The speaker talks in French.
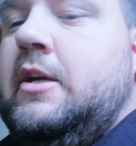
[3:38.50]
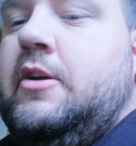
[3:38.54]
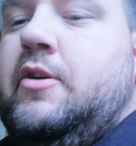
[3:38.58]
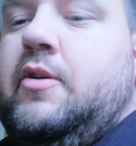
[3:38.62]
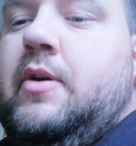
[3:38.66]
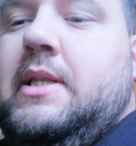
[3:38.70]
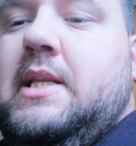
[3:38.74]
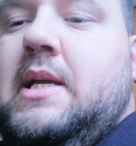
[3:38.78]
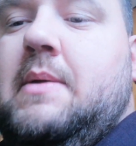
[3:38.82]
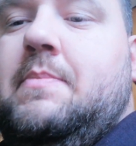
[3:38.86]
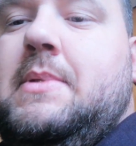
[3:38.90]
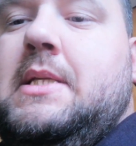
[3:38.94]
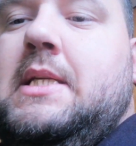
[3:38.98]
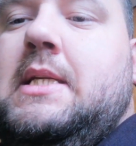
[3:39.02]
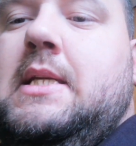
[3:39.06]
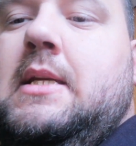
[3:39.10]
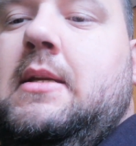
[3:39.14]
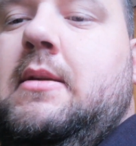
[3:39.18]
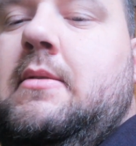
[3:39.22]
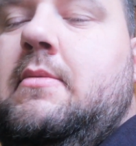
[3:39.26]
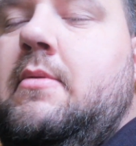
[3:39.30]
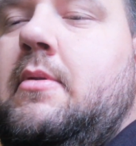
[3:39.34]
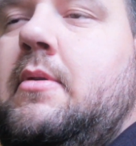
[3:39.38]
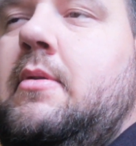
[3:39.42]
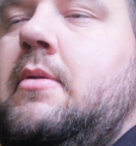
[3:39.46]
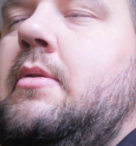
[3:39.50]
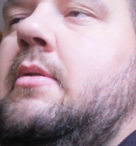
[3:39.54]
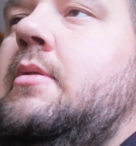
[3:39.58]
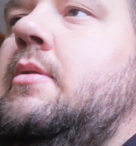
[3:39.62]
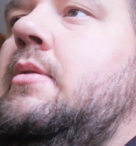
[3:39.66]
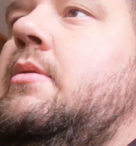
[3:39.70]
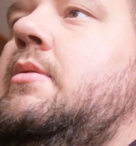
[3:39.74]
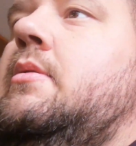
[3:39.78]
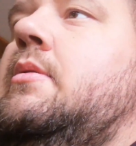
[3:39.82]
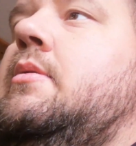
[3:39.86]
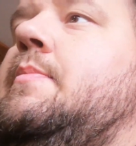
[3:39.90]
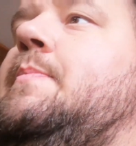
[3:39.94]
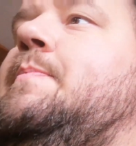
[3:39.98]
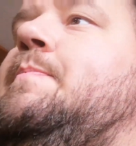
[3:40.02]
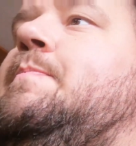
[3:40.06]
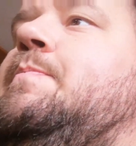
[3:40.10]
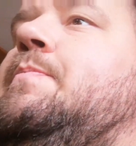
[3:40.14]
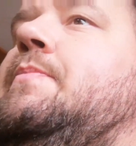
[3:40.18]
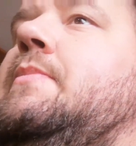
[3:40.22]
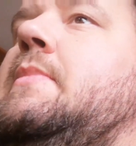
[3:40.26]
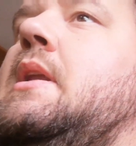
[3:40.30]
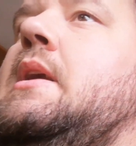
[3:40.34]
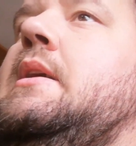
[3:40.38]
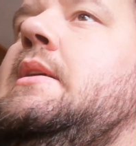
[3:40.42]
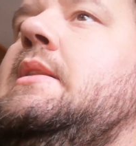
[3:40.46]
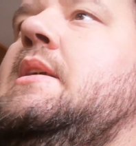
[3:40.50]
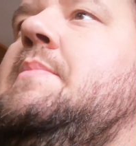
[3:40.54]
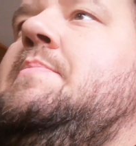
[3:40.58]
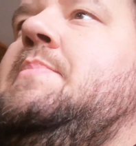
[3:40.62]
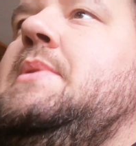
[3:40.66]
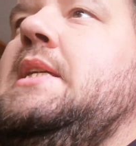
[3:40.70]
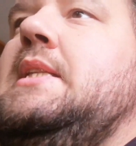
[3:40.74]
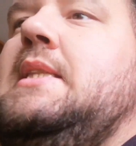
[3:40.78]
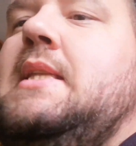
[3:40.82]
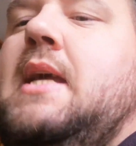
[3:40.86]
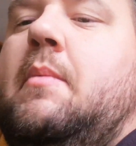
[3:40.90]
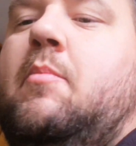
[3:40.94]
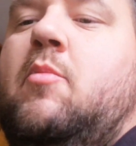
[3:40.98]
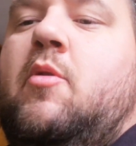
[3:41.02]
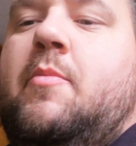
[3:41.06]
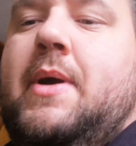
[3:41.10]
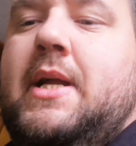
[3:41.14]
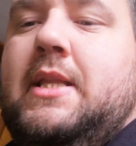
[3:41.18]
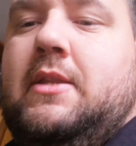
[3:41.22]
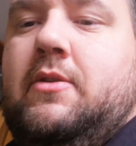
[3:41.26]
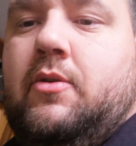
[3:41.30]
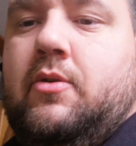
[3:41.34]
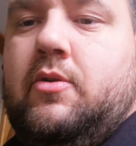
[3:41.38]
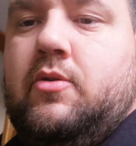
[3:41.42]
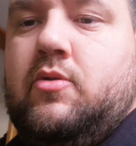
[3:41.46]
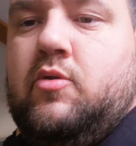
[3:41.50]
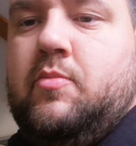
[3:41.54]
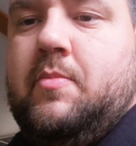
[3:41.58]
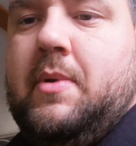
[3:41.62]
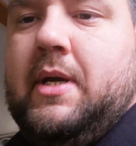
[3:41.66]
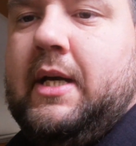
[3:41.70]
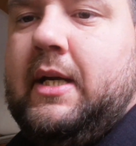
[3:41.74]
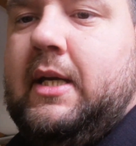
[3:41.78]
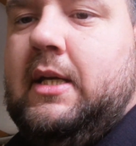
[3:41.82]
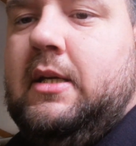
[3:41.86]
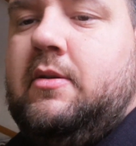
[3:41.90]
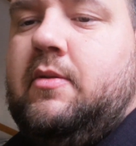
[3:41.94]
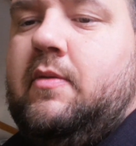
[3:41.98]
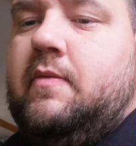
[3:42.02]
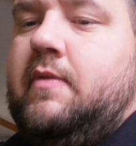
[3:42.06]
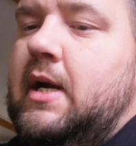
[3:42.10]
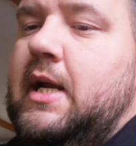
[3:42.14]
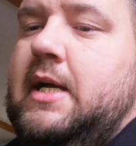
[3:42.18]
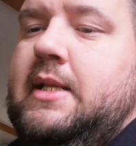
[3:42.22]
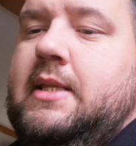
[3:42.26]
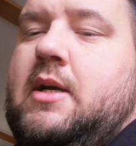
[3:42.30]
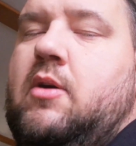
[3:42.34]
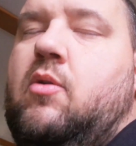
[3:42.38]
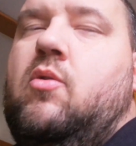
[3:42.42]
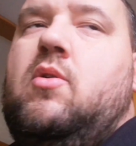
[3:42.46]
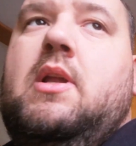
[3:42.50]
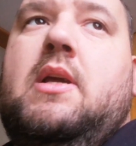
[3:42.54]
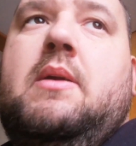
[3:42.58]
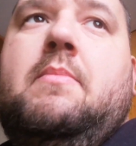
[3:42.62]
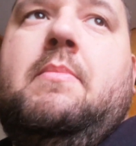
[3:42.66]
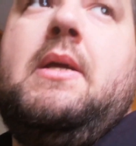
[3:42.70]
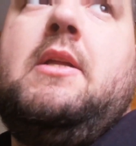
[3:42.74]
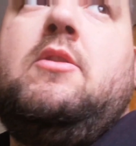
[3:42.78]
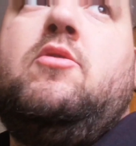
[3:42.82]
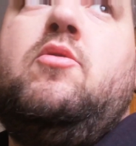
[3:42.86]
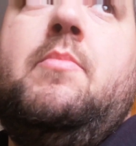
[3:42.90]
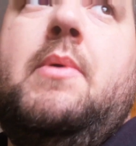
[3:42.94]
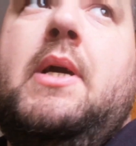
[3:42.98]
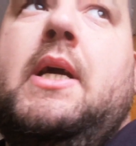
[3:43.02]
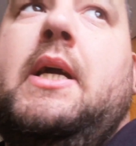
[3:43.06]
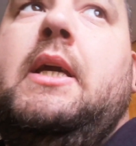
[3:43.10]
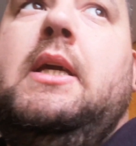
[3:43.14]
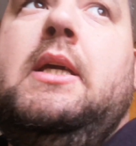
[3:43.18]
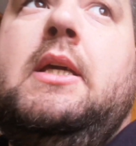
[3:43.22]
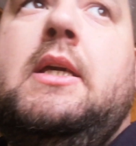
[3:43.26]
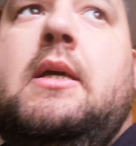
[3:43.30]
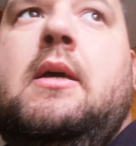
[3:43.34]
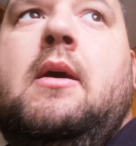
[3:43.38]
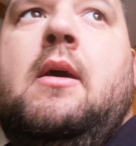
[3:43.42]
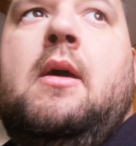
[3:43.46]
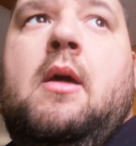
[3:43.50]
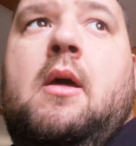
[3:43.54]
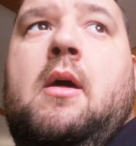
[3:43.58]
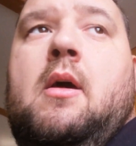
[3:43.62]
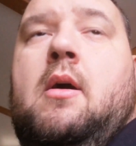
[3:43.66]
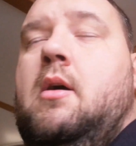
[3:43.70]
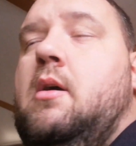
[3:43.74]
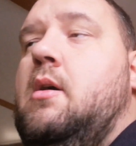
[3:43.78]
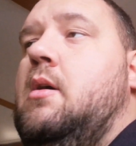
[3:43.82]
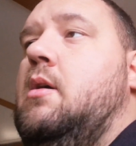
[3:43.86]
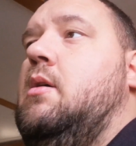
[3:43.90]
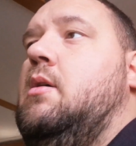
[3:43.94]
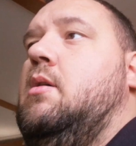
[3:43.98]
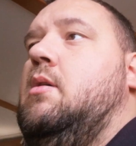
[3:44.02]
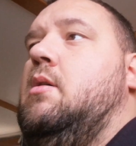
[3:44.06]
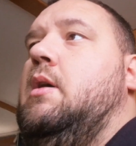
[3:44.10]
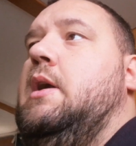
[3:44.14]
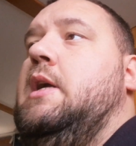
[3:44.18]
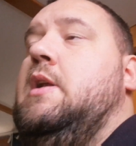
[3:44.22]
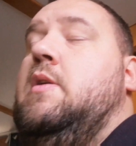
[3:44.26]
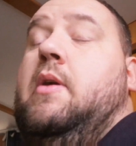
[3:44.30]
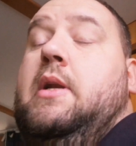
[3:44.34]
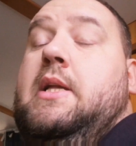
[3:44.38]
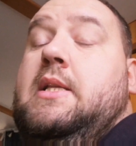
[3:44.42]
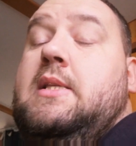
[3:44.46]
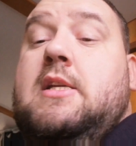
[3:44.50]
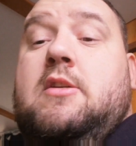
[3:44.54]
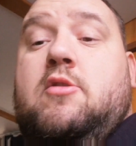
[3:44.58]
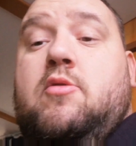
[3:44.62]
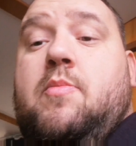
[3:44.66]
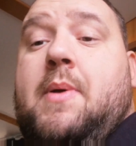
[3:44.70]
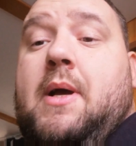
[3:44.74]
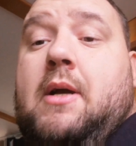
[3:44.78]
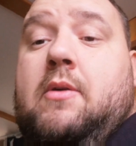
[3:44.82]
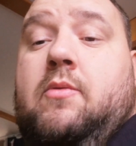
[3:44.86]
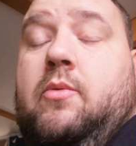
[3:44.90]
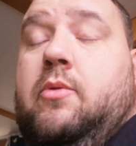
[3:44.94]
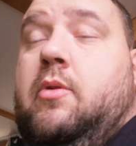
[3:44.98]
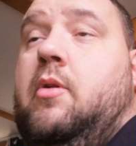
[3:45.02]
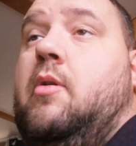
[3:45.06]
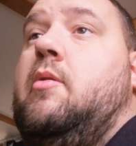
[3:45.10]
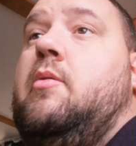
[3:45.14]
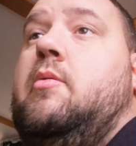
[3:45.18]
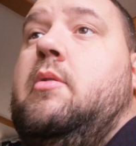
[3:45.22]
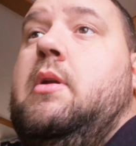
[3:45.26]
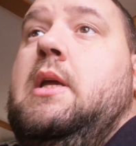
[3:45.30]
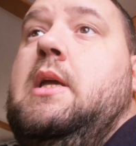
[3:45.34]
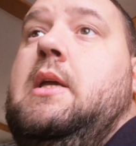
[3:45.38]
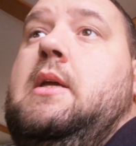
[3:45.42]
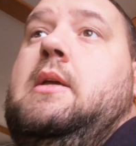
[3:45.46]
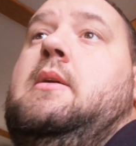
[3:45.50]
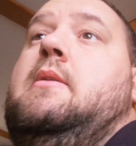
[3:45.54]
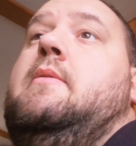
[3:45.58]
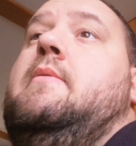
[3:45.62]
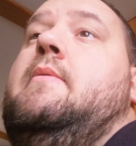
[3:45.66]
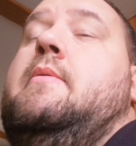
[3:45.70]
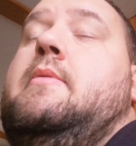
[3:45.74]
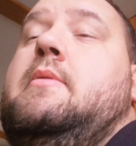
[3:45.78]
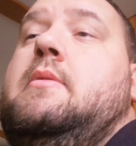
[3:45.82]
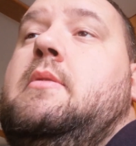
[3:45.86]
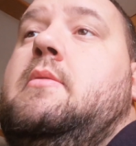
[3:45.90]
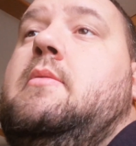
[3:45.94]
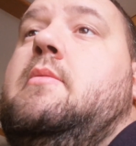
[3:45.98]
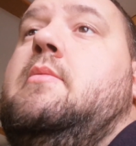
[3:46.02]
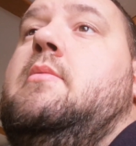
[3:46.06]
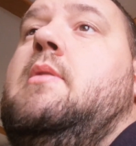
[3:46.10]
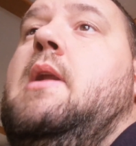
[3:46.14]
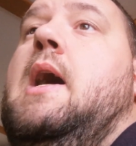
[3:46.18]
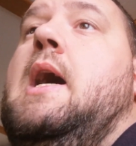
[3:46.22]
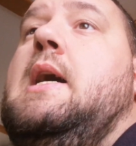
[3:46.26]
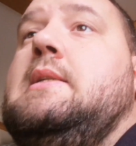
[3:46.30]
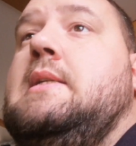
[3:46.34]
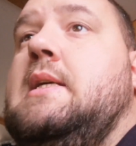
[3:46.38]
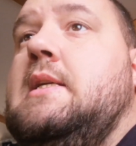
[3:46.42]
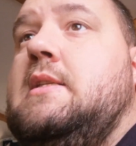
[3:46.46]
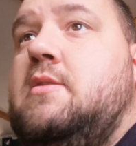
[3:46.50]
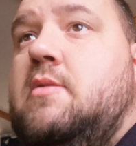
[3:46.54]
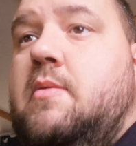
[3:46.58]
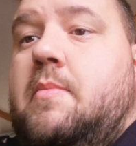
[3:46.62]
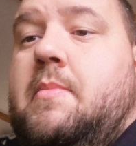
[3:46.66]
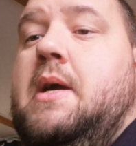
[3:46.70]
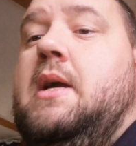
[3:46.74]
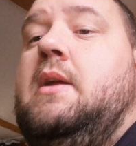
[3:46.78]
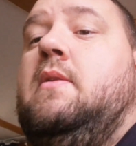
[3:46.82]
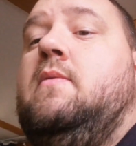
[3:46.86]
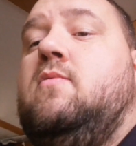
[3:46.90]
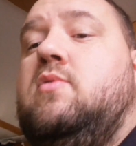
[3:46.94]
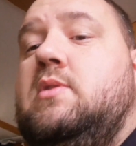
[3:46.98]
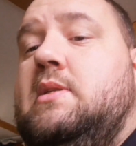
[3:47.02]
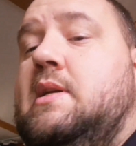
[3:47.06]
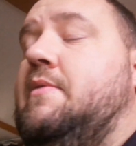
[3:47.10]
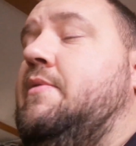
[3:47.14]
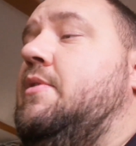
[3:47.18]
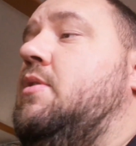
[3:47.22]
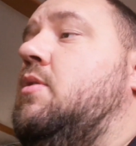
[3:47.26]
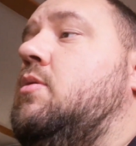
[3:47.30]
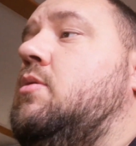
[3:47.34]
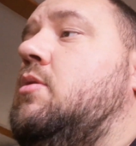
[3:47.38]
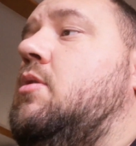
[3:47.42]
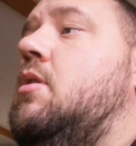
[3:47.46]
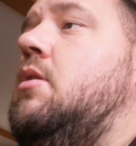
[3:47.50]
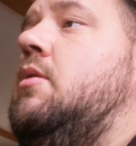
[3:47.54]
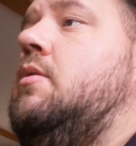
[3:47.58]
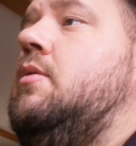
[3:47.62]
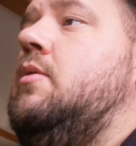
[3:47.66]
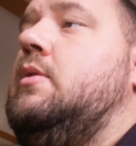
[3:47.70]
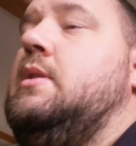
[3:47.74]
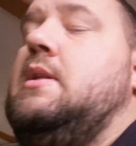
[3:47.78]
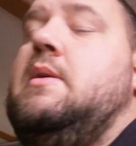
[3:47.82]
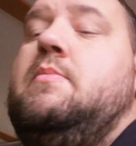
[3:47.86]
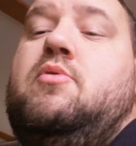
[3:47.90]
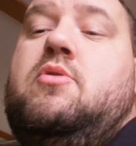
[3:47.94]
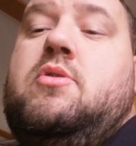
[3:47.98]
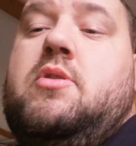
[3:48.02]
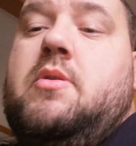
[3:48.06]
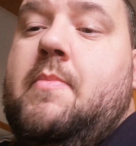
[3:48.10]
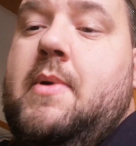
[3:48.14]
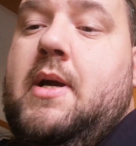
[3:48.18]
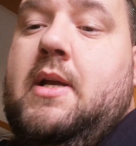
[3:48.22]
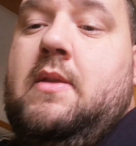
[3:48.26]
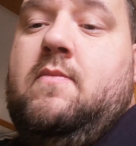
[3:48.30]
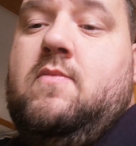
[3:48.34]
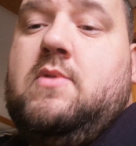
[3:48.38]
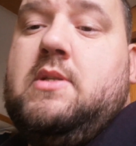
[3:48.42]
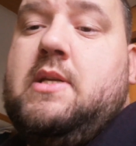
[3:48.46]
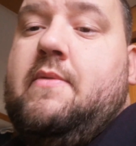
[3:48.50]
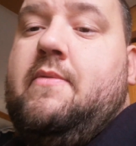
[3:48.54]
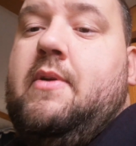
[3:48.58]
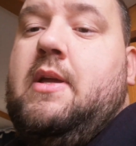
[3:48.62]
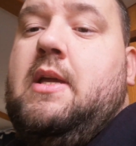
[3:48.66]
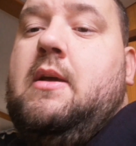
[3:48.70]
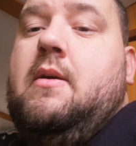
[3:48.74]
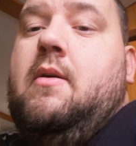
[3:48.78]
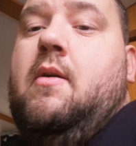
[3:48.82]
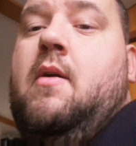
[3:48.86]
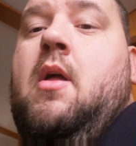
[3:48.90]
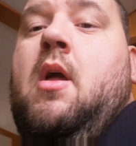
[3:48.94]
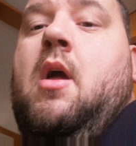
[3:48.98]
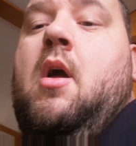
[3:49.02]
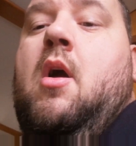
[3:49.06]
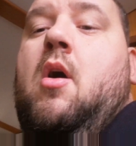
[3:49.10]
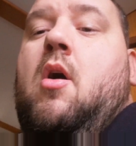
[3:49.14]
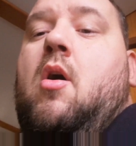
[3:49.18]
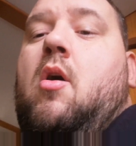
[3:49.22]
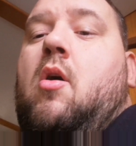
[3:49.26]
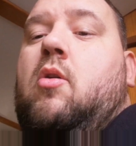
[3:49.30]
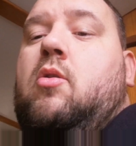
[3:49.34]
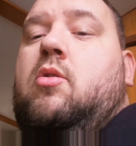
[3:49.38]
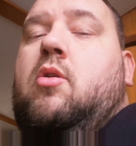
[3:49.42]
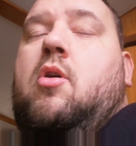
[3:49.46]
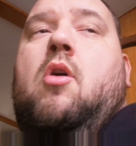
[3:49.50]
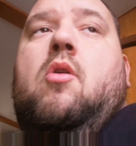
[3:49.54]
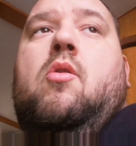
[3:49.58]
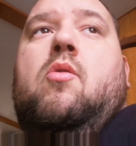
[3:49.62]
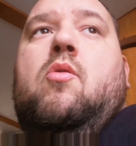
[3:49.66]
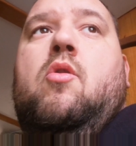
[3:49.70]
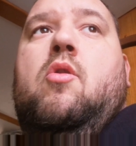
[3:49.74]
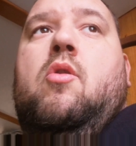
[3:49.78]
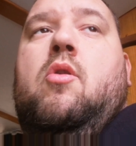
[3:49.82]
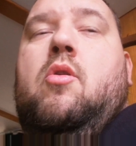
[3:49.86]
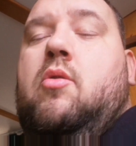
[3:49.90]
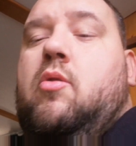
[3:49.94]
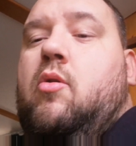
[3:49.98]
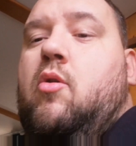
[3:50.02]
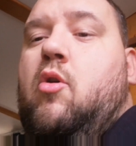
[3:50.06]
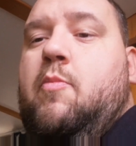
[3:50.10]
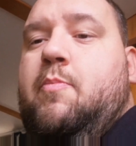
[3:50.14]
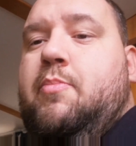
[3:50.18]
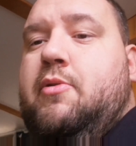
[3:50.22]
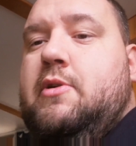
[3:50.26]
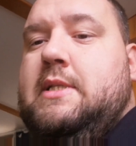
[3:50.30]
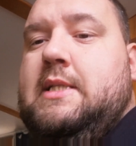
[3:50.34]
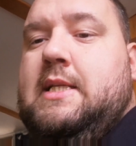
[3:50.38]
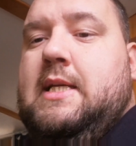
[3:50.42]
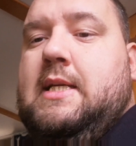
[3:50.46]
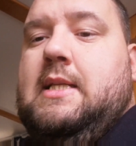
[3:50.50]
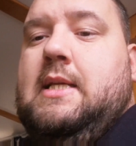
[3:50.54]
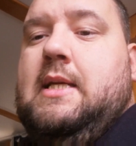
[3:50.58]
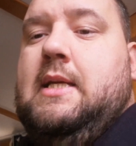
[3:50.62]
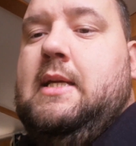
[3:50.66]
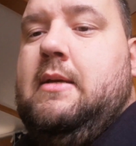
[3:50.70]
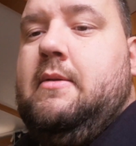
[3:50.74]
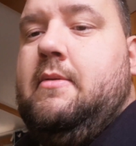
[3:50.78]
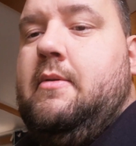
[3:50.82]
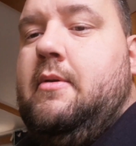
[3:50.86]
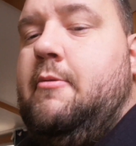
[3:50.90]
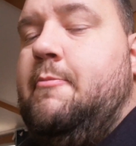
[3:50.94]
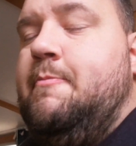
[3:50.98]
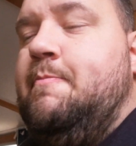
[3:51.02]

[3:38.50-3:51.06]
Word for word: que des petits, euh, thermomètres euh, numériques, voilà, des relais, mais numériques. il en était super content. Et là, cette semaine, vous avez encore, début de semaine, vous avez encore reposté des,